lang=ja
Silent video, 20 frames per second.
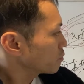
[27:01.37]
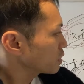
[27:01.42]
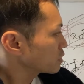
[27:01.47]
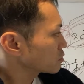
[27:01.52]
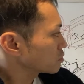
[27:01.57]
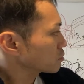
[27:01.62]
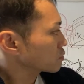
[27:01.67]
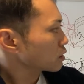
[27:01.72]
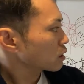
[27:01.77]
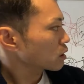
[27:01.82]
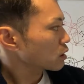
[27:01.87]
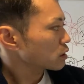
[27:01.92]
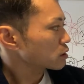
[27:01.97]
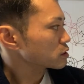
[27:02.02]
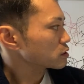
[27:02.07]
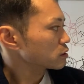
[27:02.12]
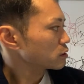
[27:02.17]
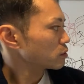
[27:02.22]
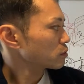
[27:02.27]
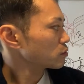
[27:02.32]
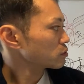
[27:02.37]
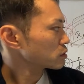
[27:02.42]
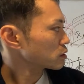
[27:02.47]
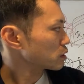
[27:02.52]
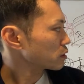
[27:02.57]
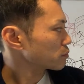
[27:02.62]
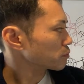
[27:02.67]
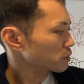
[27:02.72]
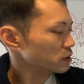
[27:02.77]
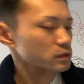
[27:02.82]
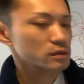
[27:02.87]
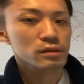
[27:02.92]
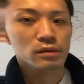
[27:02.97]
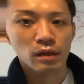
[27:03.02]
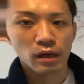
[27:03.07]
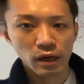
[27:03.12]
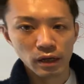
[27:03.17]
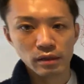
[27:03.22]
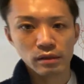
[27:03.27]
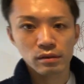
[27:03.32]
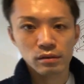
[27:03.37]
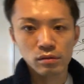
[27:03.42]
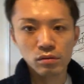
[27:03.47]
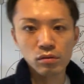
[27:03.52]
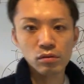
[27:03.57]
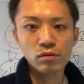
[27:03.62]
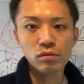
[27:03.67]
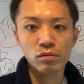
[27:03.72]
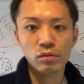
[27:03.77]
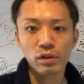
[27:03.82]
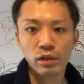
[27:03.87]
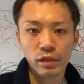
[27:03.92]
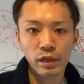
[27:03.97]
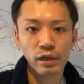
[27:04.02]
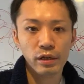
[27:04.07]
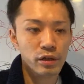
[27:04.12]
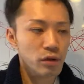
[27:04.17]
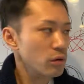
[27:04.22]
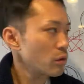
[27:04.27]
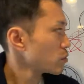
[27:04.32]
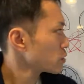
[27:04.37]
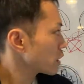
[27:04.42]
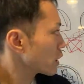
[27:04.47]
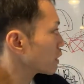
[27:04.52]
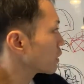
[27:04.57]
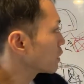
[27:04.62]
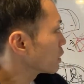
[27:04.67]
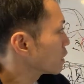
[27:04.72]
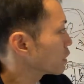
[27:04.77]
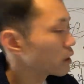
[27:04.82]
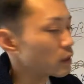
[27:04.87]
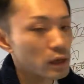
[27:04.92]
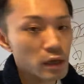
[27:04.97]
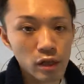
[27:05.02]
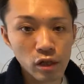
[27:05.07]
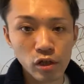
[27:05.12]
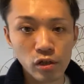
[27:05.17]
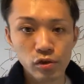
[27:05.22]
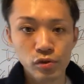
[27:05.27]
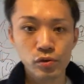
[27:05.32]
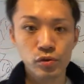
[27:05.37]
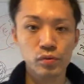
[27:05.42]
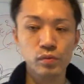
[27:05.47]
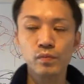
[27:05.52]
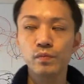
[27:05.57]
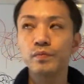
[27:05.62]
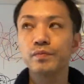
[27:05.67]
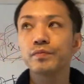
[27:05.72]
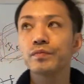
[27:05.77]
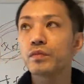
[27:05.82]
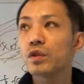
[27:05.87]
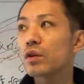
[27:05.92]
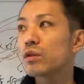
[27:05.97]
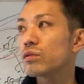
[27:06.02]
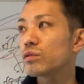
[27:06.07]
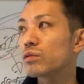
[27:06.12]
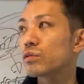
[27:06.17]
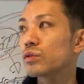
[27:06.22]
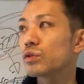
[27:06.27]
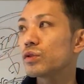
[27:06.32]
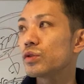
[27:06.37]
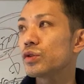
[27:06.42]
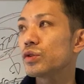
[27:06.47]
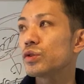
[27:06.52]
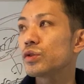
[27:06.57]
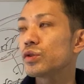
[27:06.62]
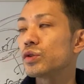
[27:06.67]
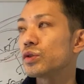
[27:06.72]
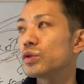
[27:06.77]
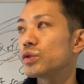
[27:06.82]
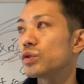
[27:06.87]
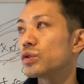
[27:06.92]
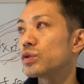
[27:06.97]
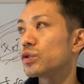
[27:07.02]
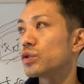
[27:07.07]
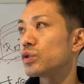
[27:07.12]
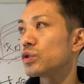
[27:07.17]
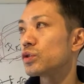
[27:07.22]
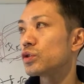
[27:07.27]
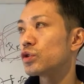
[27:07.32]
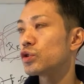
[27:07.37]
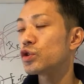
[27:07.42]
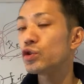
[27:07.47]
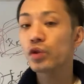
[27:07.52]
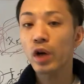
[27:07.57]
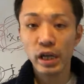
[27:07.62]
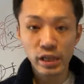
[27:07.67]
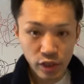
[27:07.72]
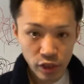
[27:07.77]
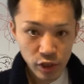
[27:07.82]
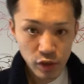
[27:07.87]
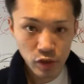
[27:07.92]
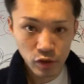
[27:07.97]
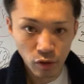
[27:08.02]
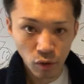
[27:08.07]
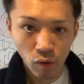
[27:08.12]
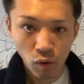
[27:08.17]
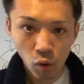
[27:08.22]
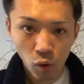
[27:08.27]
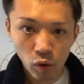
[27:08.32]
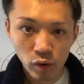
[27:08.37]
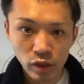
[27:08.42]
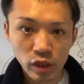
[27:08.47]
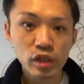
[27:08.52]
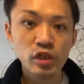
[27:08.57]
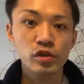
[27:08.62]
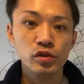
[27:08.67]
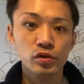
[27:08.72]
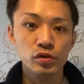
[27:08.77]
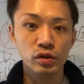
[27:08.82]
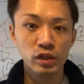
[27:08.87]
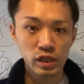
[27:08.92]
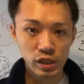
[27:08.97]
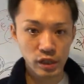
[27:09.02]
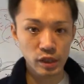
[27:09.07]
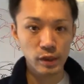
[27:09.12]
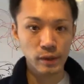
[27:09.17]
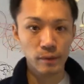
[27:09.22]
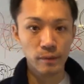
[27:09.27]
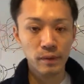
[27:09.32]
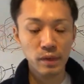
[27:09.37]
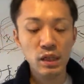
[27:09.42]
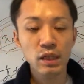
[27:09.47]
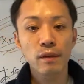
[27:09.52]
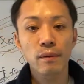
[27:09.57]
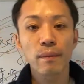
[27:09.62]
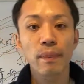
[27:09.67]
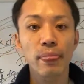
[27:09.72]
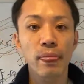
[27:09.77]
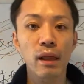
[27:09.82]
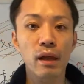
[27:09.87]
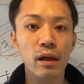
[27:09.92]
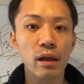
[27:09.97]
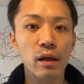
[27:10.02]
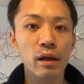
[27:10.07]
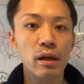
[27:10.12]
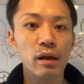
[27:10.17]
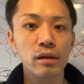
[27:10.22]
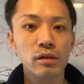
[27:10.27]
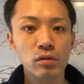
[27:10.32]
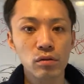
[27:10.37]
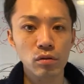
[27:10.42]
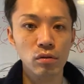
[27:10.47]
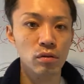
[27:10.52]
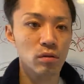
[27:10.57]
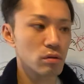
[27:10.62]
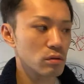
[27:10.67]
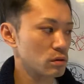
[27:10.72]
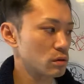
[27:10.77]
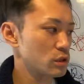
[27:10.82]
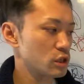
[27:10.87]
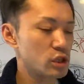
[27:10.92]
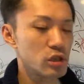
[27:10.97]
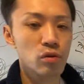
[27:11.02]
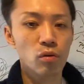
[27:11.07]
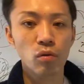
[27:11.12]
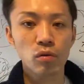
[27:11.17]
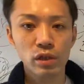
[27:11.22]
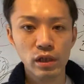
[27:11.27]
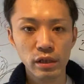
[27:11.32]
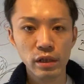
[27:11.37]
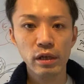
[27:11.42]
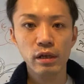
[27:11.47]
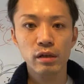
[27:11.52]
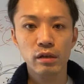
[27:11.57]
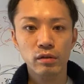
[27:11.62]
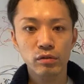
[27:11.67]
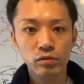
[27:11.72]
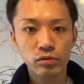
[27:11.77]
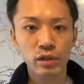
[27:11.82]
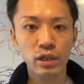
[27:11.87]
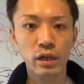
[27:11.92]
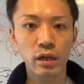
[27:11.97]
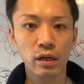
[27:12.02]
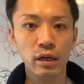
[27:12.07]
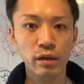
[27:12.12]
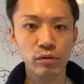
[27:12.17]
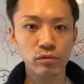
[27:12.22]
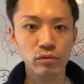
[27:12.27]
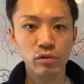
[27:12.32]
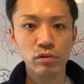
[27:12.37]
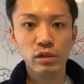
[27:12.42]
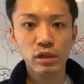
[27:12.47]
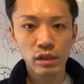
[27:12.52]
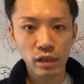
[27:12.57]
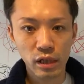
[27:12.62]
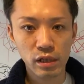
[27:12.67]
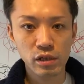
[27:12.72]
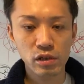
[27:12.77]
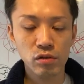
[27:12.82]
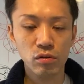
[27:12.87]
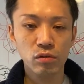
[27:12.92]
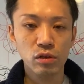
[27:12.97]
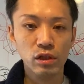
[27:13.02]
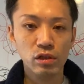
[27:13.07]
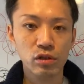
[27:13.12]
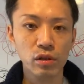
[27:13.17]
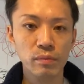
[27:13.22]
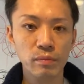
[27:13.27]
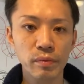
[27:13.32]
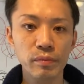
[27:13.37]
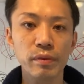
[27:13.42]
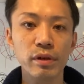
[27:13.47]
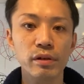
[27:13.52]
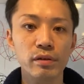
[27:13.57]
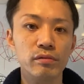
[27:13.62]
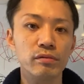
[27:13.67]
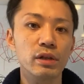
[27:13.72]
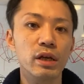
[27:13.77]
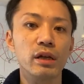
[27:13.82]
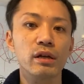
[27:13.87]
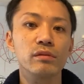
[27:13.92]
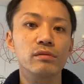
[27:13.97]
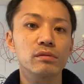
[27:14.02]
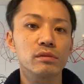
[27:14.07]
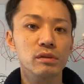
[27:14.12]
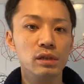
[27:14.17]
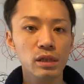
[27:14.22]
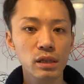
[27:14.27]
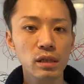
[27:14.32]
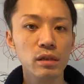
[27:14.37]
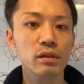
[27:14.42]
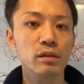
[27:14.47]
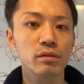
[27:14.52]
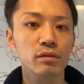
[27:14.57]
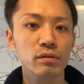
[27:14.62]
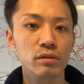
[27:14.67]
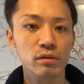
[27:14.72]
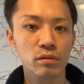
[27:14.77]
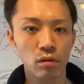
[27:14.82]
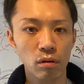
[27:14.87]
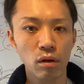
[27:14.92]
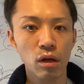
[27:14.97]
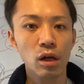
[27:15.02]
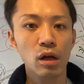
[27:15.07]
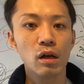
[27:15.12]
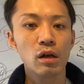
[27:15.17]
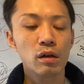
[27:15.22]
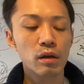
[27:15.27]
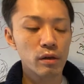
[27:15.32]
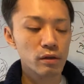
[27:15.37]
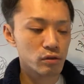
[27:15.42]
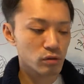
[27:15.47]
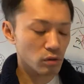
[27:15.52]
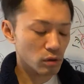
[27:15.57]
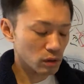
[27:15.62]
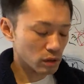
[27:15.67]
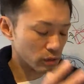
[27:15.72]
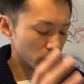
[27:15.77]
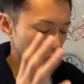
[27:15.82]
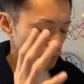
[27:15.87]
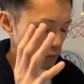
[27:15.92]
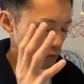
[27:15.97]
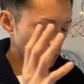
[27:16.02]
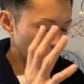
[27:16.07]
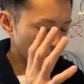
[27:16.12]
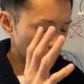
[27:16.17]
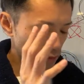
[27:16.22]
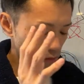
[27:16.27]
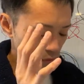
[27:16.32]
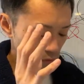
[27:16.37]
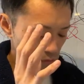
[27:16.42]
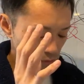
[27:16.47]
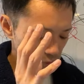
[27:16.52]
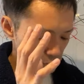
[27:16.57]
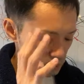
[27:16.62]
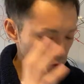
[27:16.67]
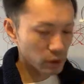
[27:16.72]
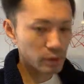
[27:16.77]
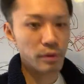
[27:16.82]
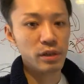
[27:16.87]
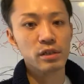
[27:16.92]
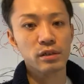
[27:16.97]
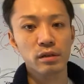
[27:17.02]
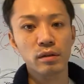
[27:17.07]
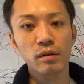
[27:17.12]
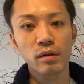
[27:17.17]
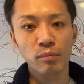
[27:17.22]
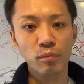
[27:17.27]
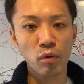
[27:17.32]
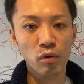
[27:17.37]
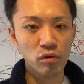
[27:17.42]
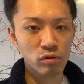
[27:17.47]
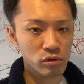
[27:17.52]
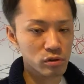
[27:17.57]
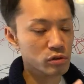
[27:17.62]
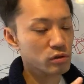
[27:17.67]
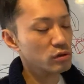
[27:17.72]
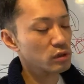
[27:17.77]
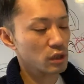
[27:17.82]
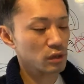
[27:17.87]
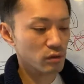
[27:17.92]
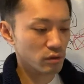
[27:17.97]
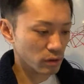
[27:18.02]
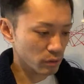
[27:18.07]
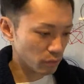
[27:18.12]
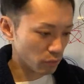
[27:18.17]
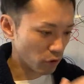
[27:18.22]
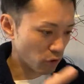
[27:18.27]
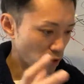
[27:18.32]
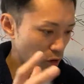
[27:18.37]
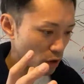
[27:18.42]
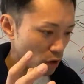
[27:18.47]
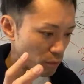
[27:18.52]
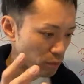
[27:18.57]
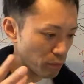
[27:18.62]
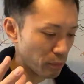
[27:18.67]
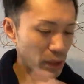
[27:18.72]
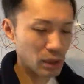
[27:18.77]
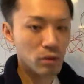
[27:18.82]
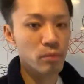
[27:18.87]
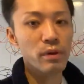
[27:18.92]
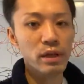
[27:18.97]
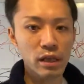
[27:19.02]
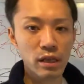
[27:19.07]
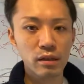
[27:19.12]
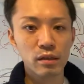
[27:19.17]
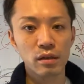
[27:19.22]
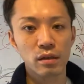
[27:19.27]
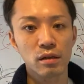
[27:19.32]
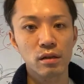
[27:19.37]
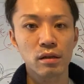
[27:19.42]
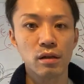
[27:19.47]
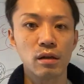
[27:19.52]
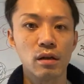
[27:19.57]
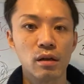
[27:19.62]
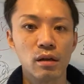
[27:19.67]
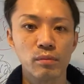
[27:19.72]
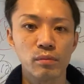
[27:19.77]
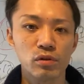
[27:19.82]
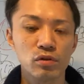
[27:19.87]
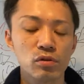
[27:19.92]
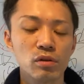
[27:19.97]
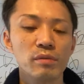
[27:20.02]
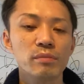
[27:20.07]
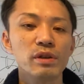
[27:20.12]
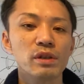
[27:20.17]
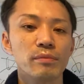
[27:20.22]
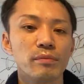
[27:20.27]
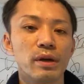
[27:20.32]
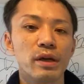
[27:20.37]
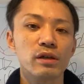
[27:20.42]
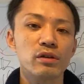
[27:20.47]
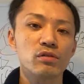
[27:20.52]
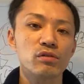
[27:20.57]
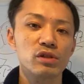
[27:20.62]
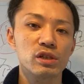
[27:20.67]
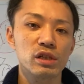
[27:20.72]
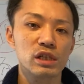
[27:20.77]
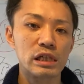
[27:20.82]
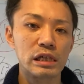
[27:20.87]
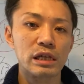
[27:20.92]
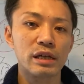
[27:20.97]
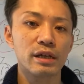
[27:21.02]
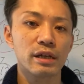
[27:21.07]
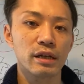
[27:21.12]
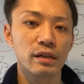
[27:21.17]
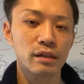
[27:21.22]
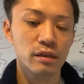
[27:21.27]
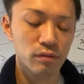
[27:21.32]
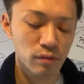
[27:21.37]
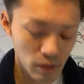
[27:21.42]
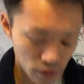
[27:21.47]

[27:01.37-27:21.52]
まあそんな感じでございますはいということでね今日ねえー、うんと18時と22時に、えー、その自動でね売り上げを作りたい自動でステップメールで売り上げを作りたいっていう人、えそれにもう作りましたんで僕作ったというかもうまとめたんで、まそれ見て勉強してしっかりやってくだ